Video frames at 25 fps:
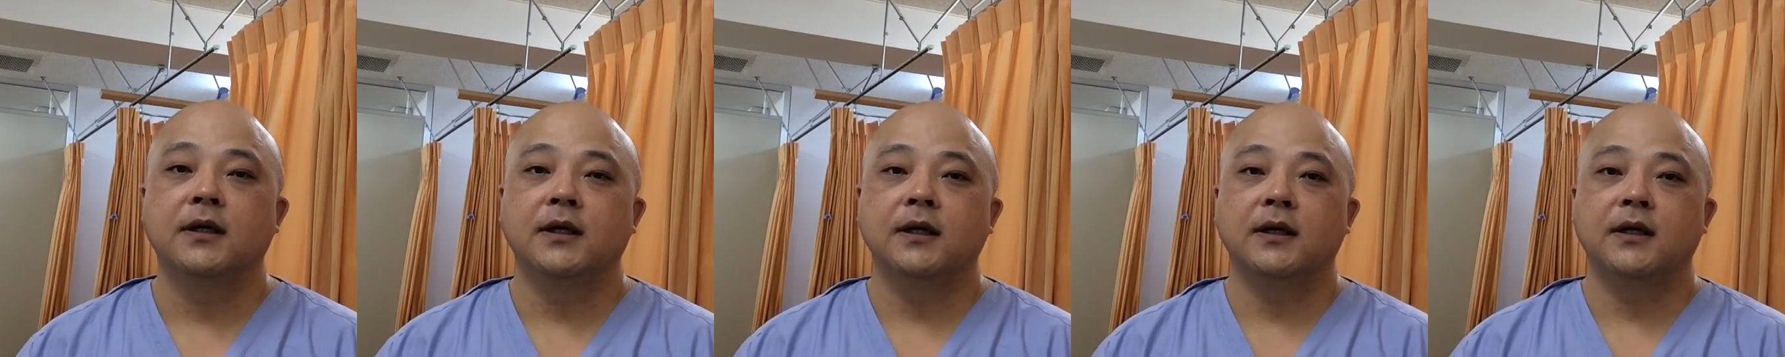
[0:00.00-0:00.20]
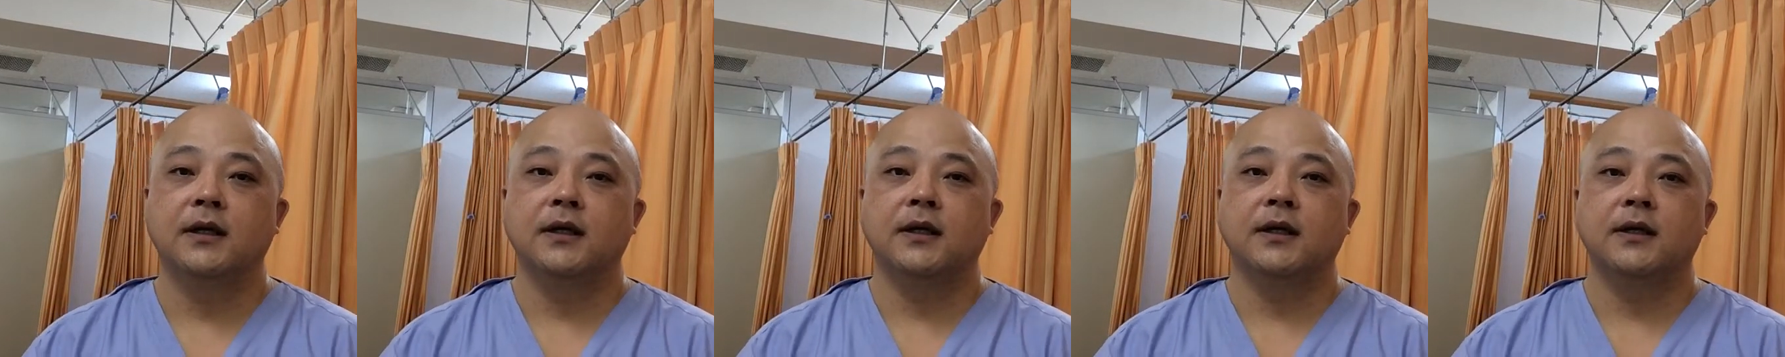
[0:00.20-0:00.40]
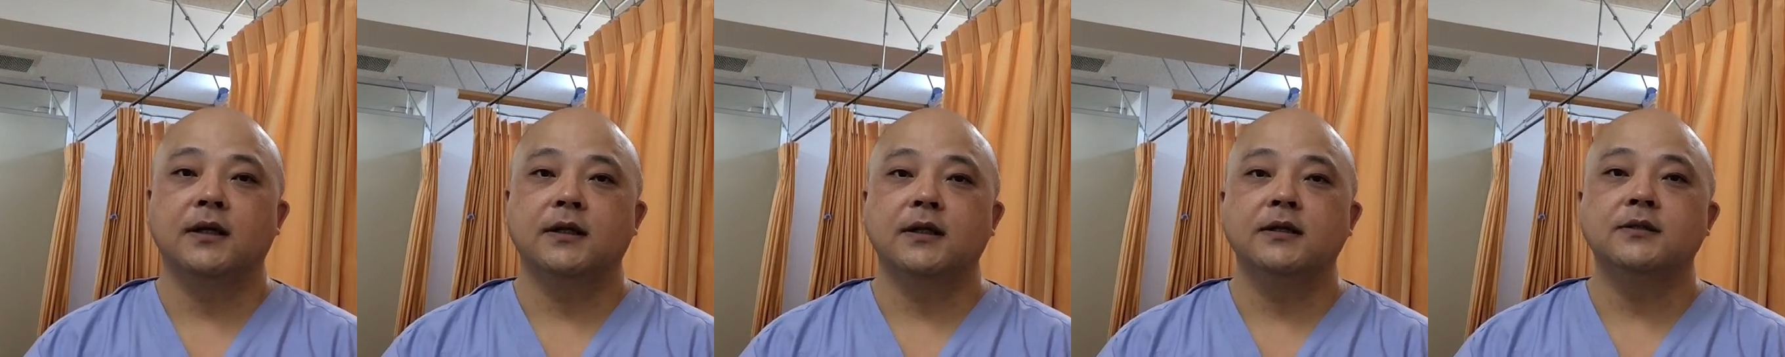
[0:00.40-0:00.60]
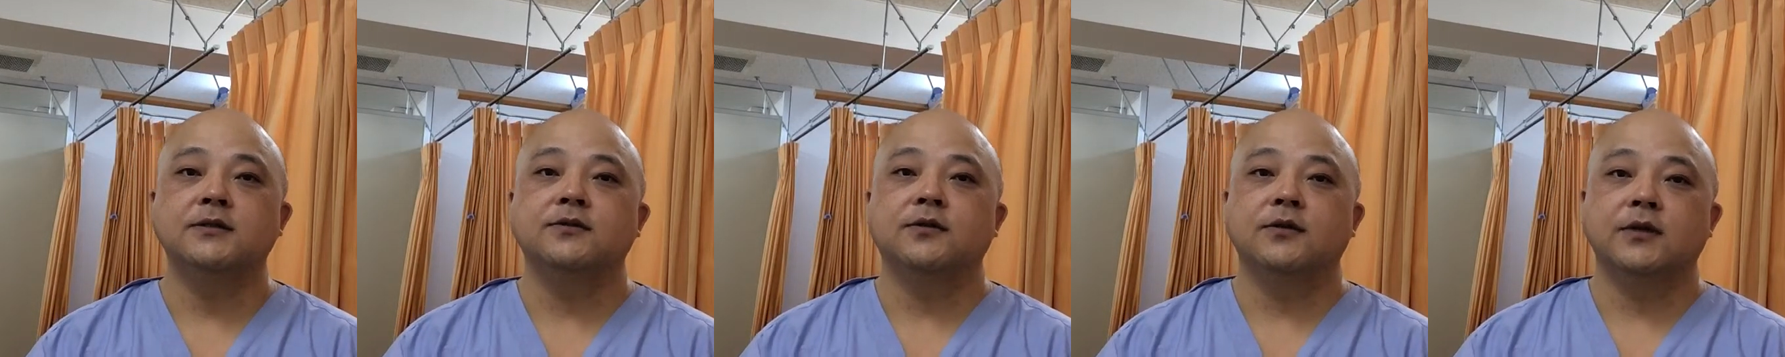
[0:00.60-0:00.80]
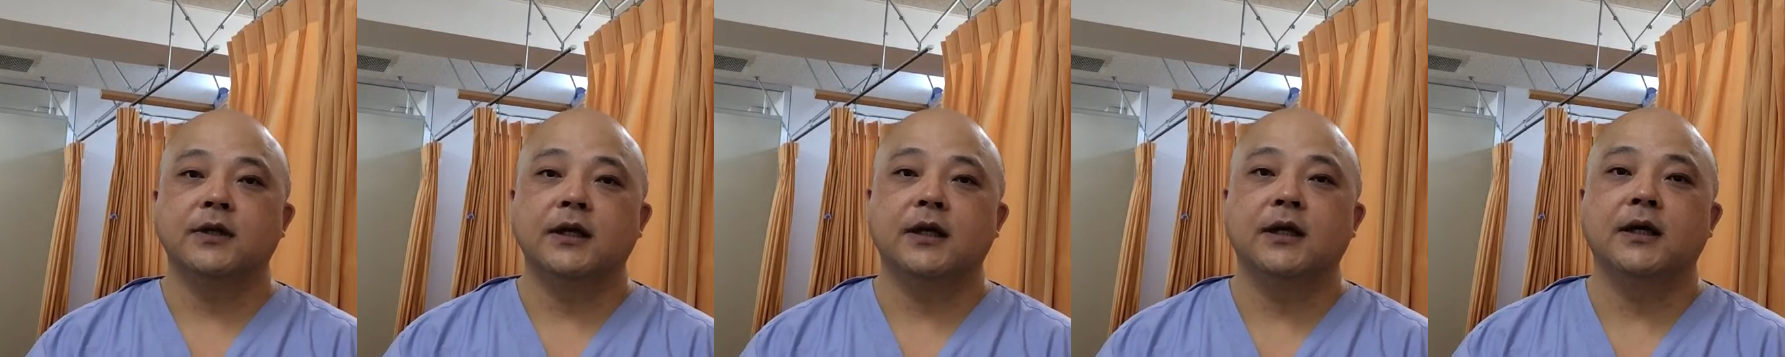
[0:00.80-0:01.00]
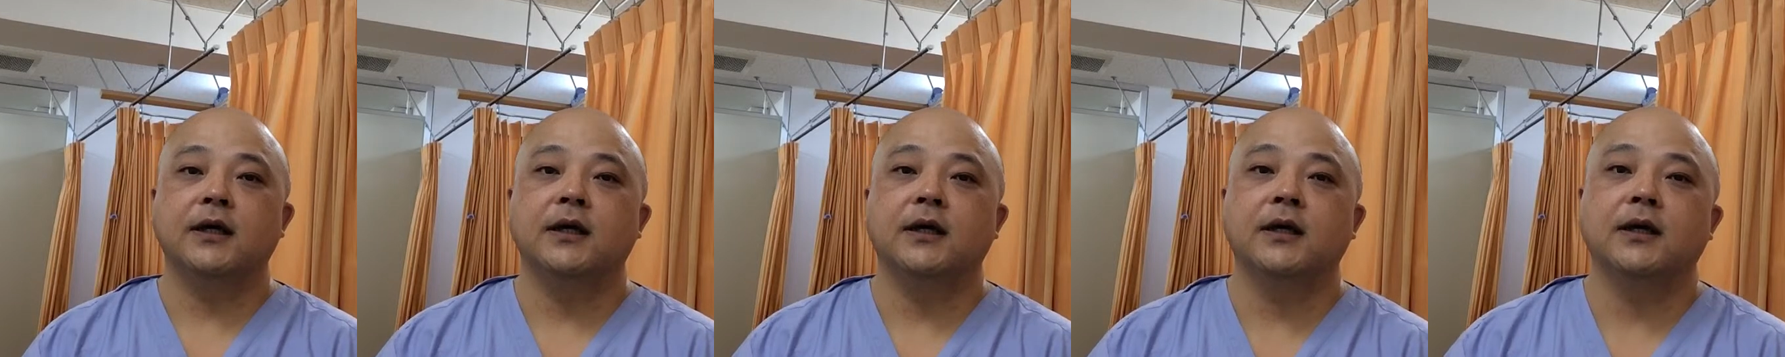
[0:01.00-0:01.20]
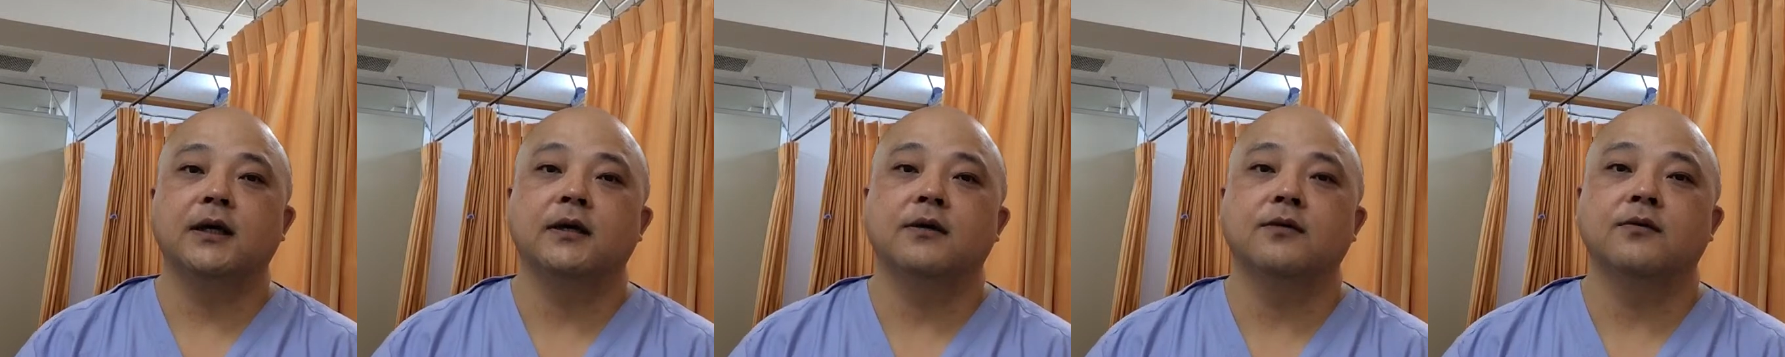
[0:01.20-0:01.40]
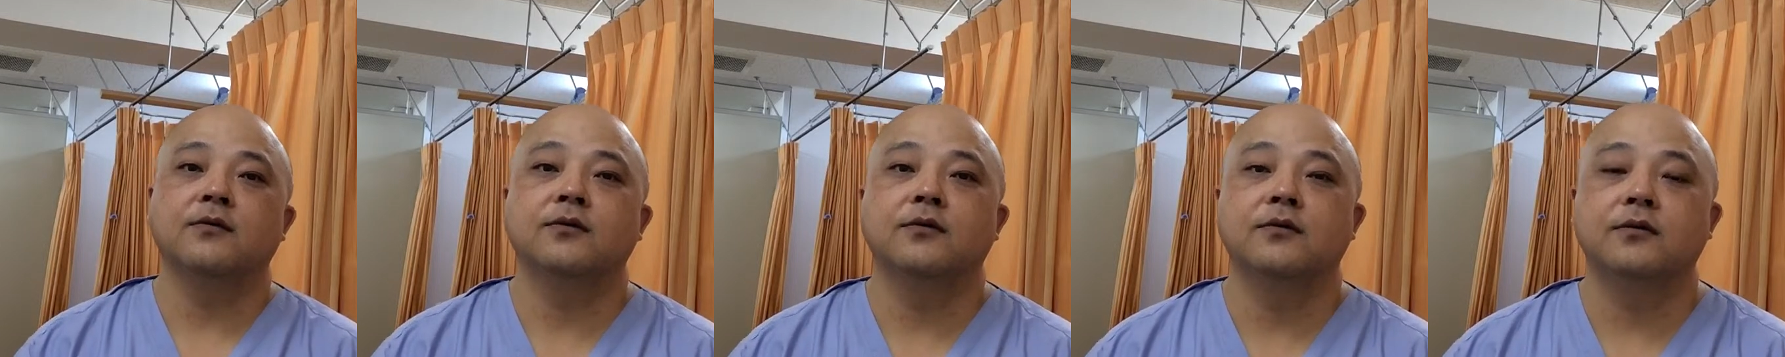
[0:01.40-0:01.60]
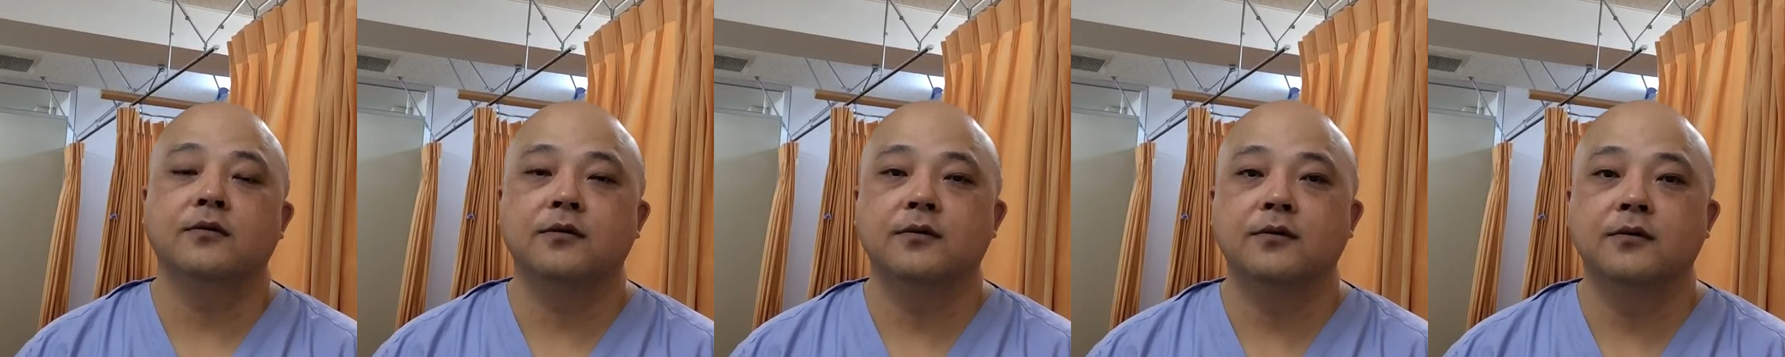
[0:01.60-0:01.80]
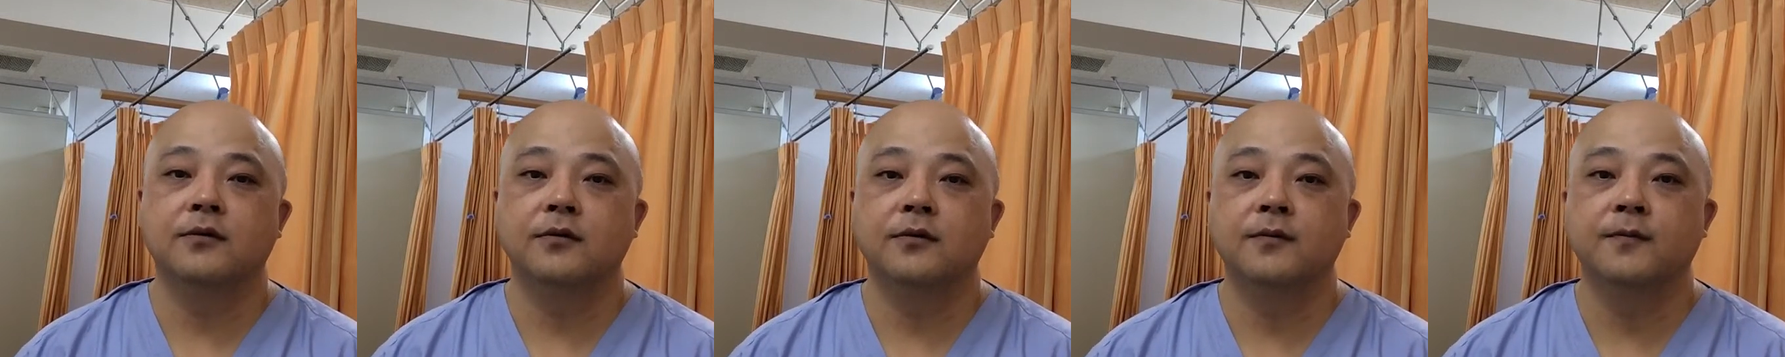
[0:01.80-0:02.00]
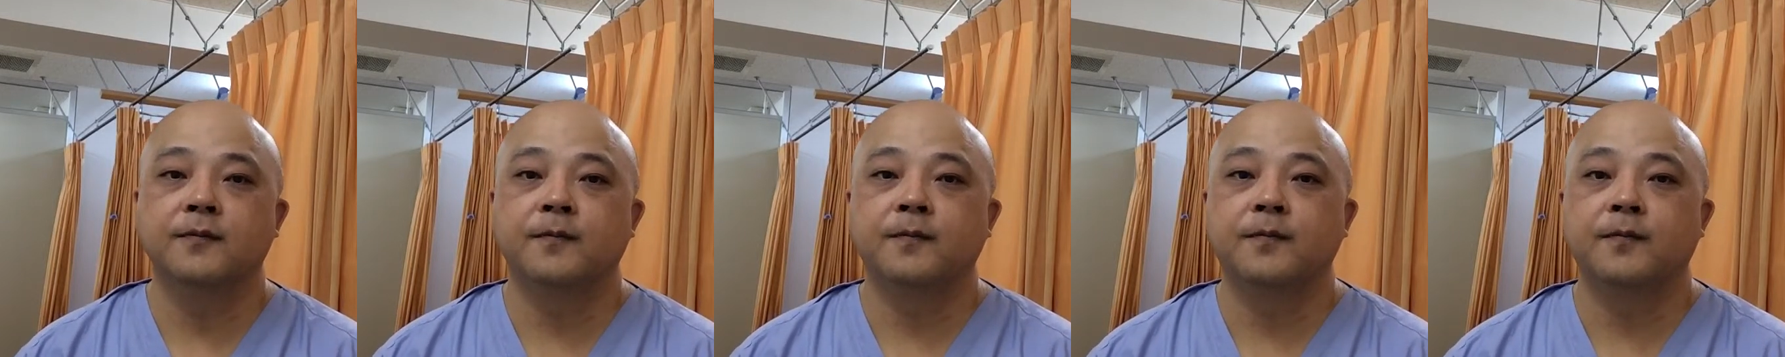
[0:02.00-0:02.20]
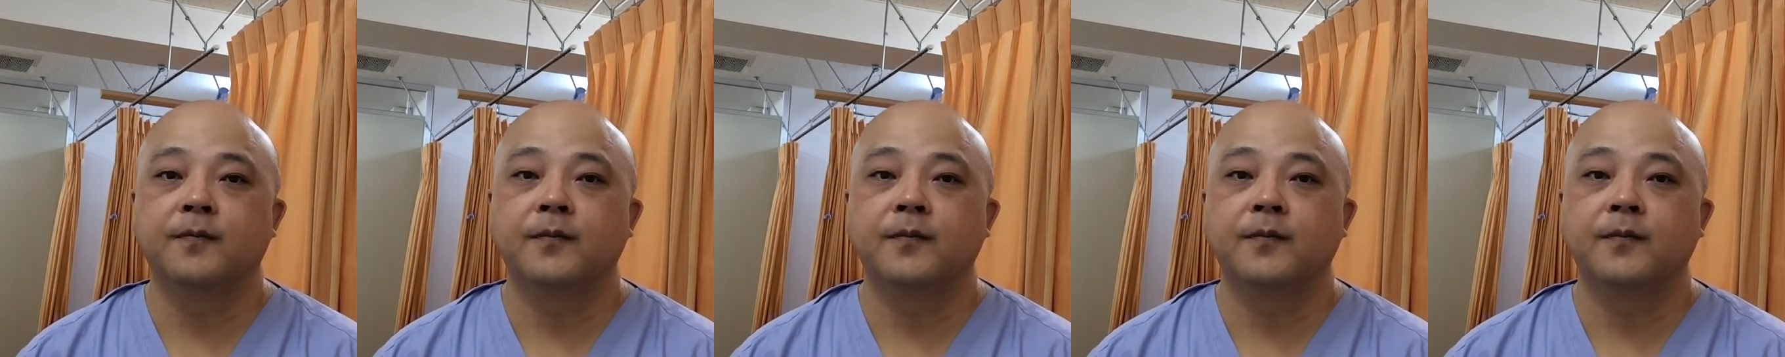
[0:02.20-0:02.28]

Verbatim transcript: えー、ですので、あのー、